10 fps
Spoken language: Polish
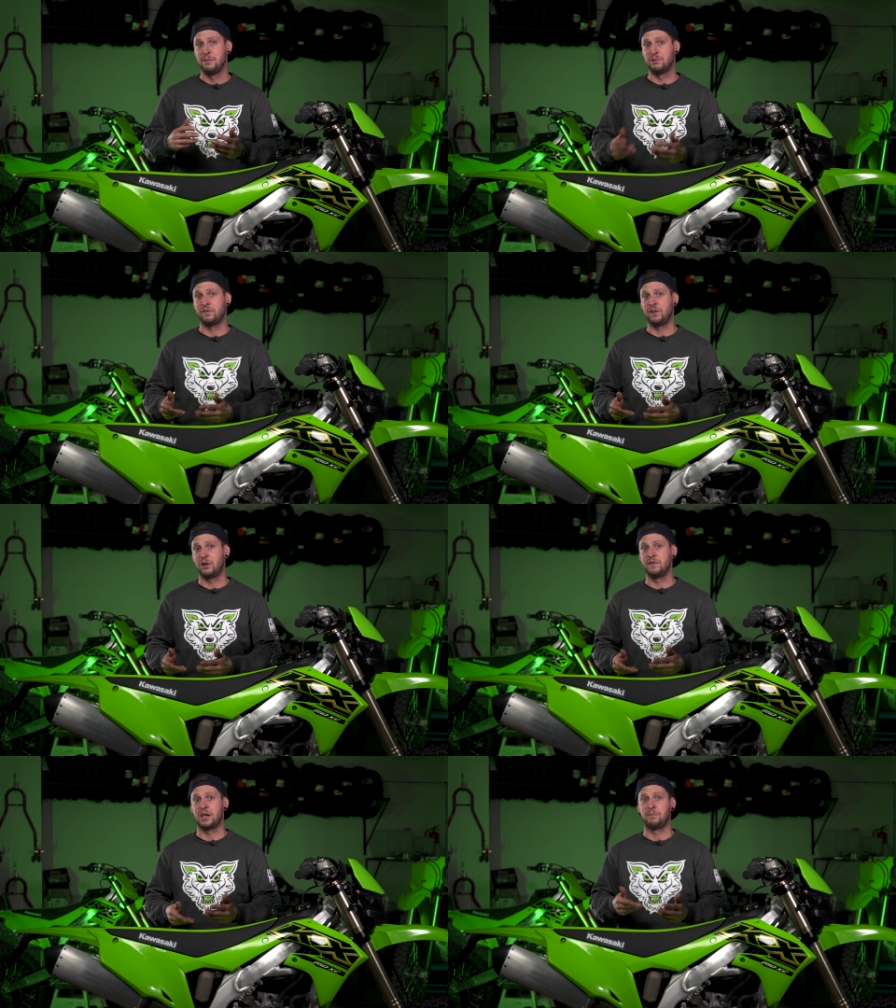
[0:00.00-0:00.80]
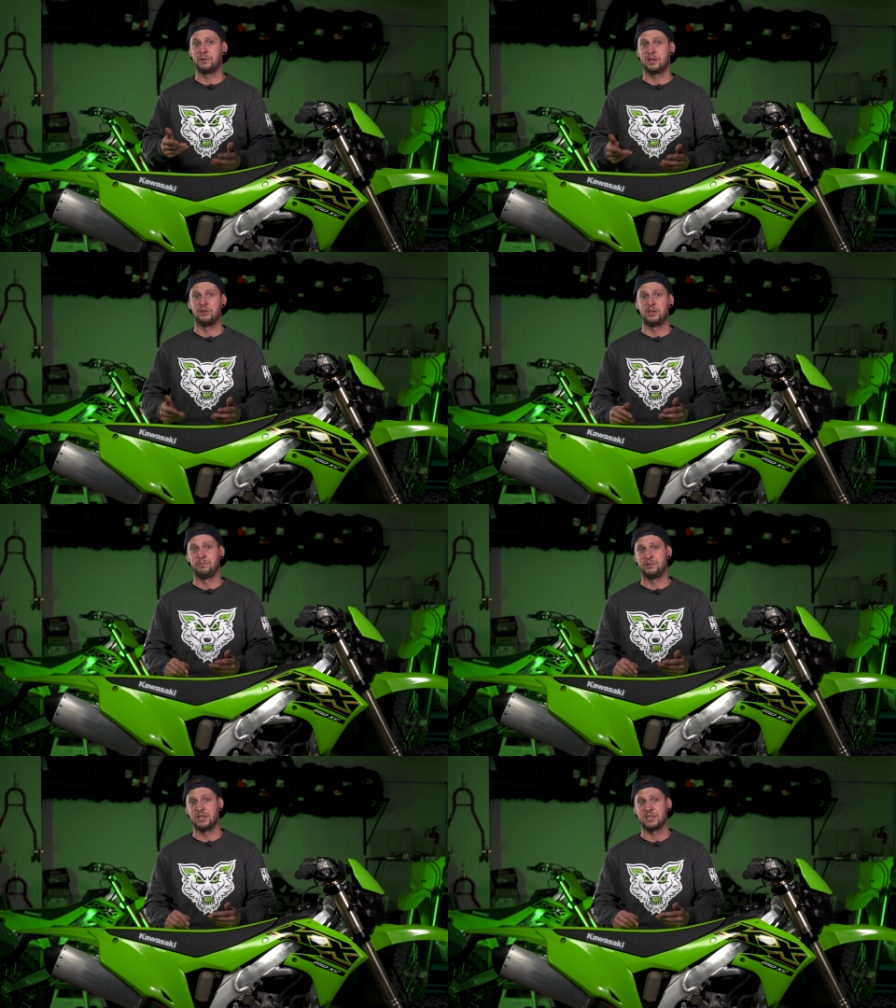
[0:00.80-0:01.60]
po żwirowniach, po tego
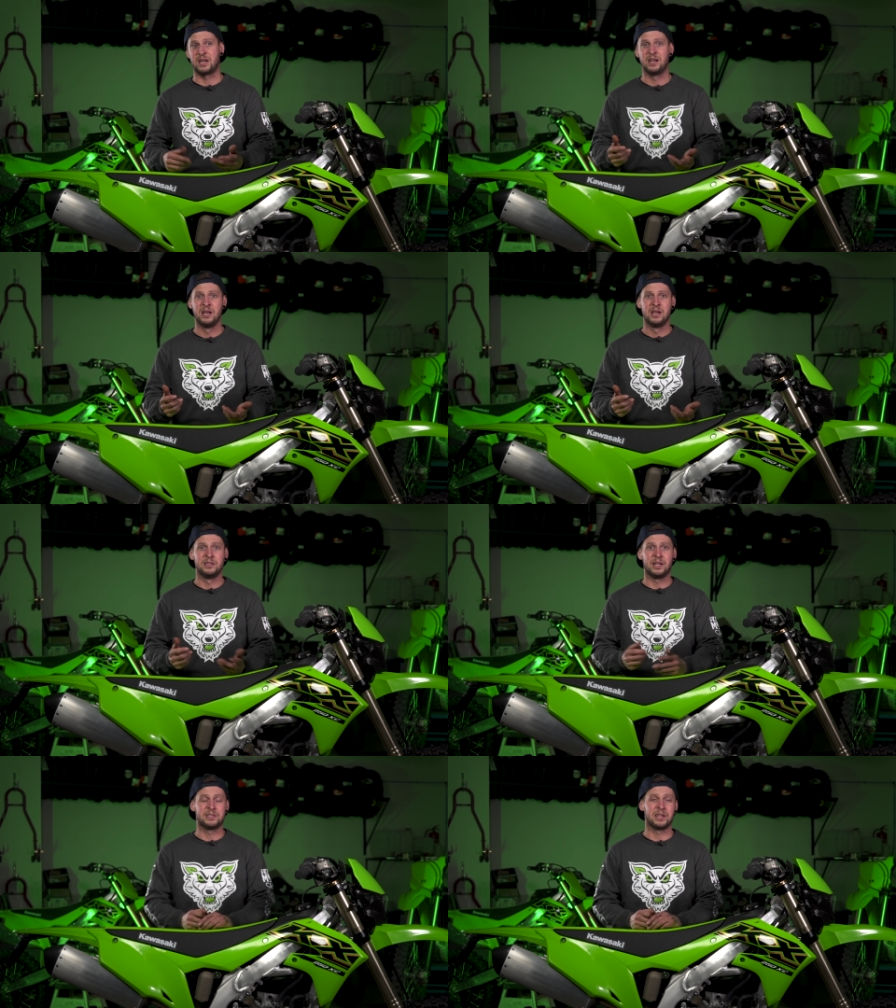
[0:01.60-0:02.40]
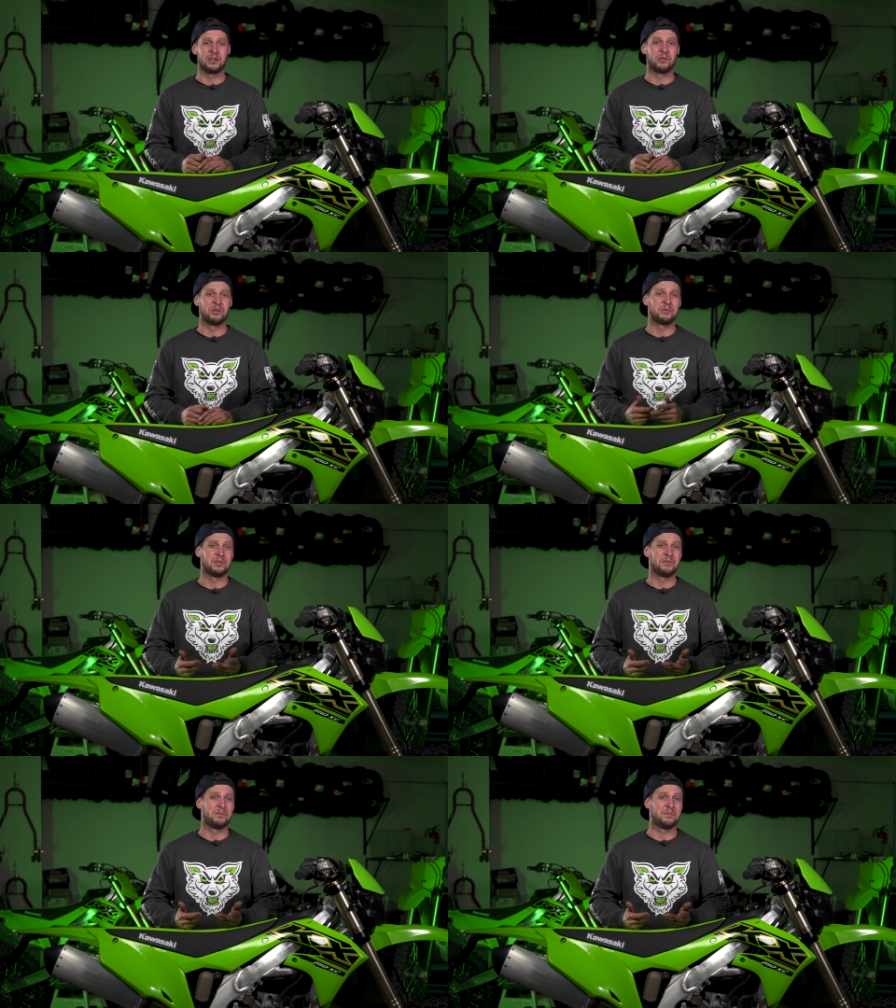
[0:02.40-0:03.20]
typu rzeczach. Dlaczego?
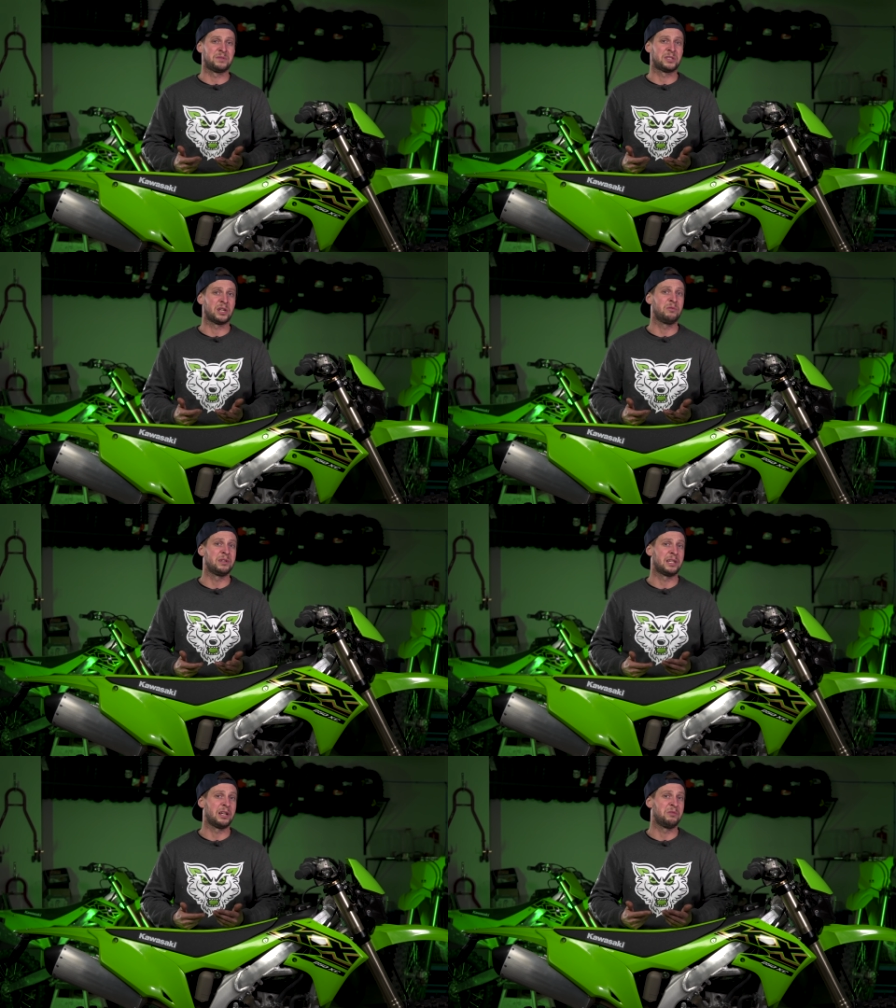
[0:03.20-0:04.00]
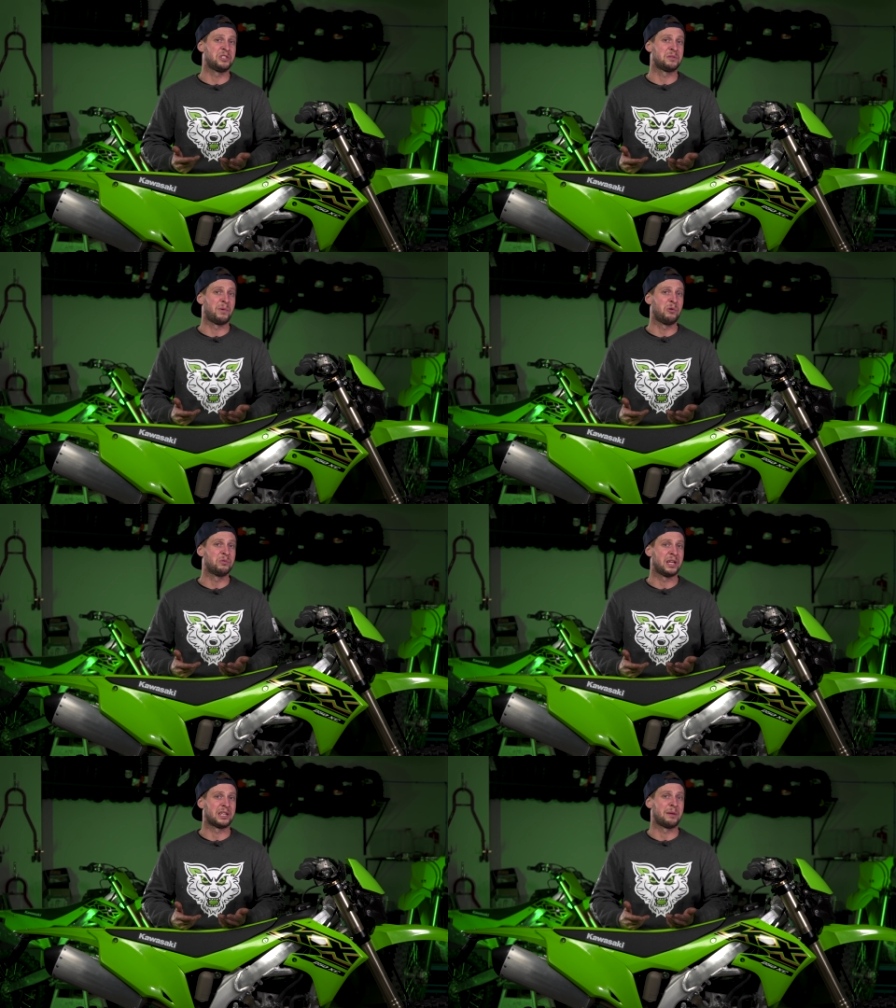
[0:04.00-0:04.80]
No szczególnie dla ludzi z
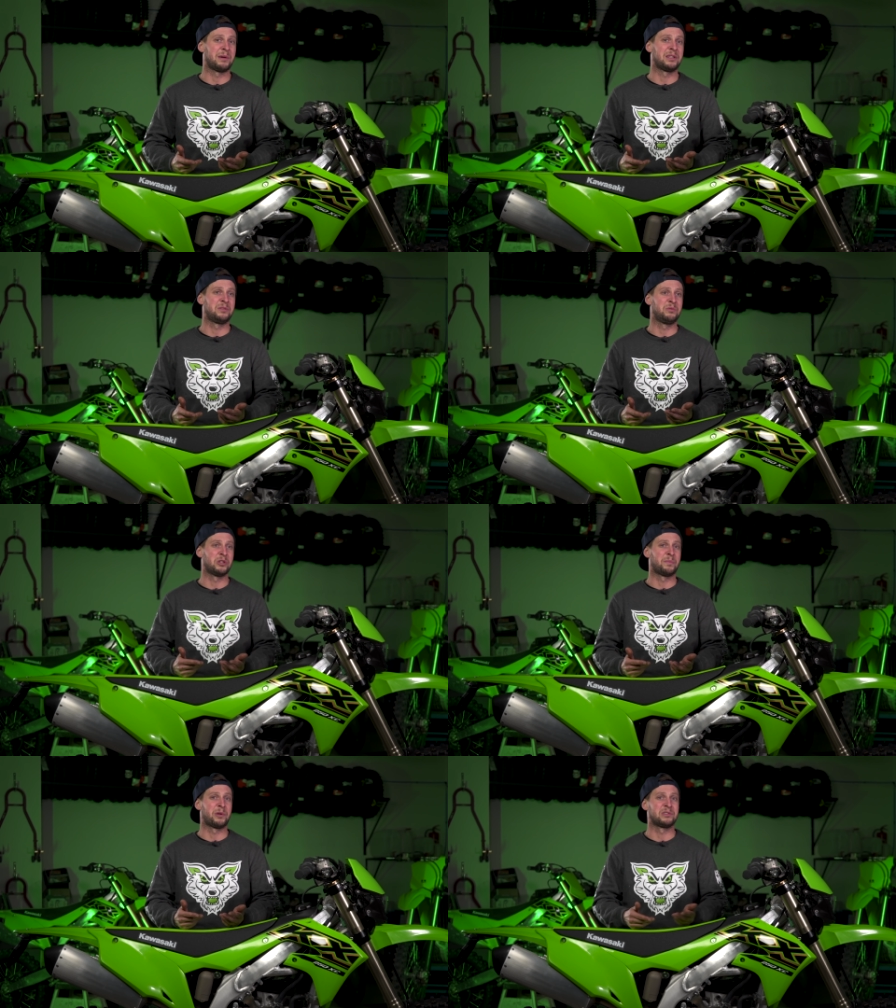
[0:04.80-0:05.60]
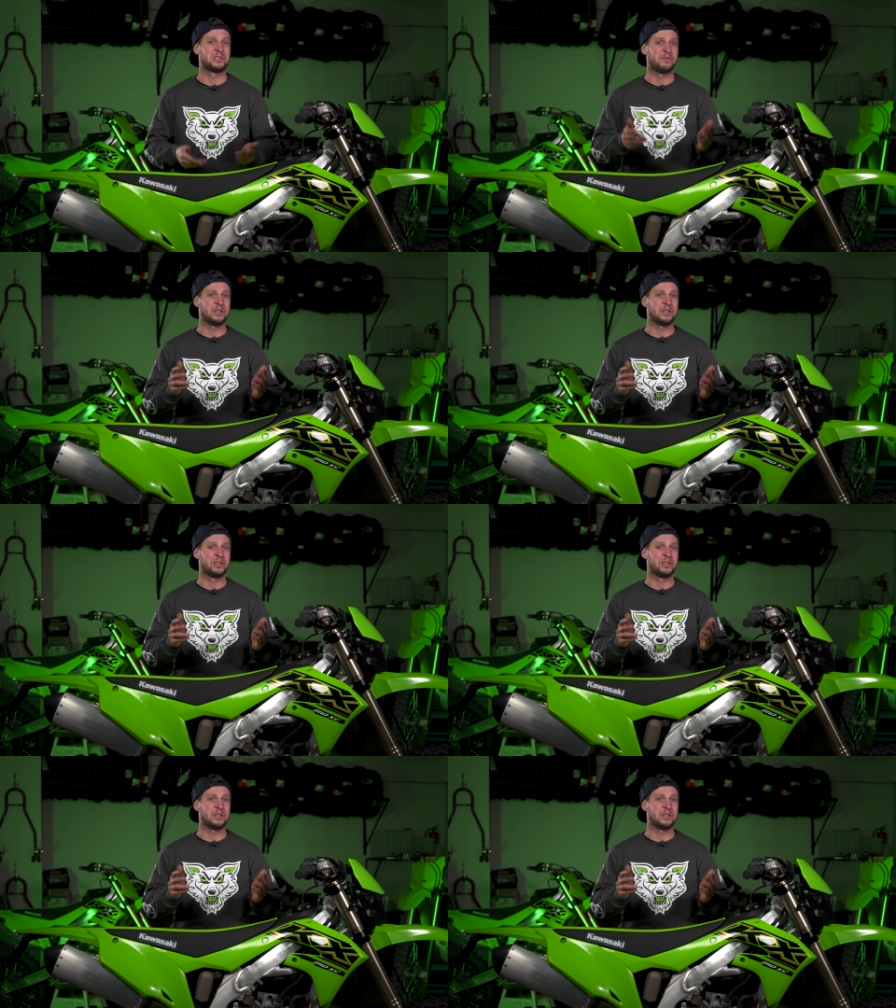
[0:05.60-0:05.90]
południa, temat dużo prostszy,